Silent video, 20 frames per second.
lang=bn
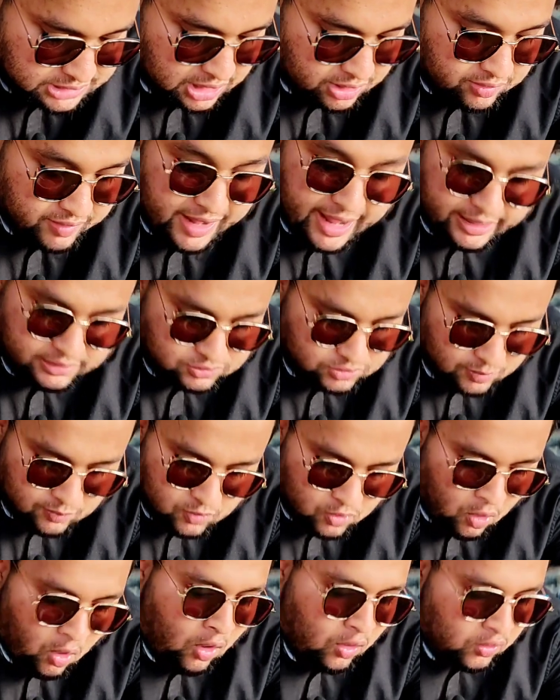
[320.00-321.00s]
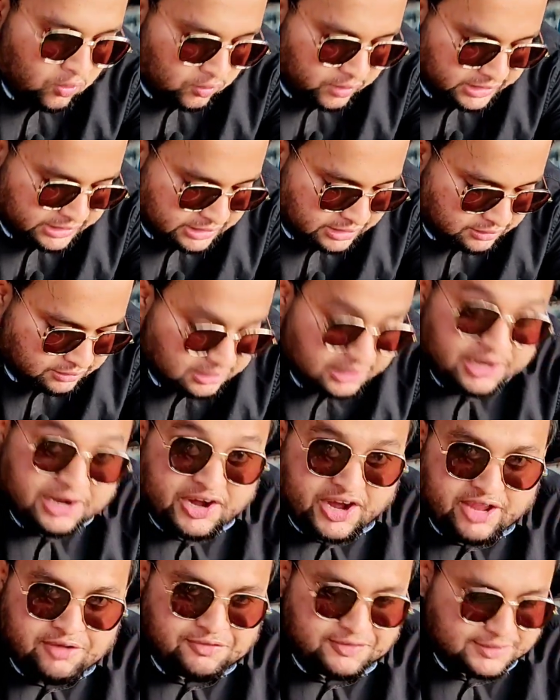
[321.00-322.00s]
যার কারণে একদম ঘন এটা
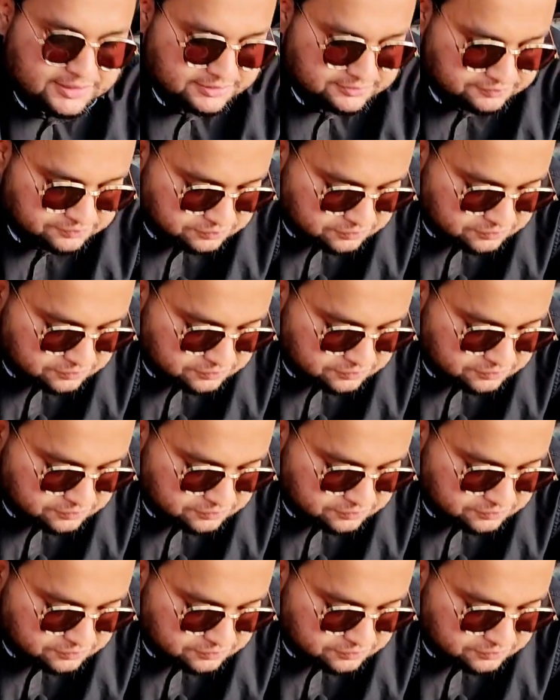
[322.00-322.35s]
গ্রেভি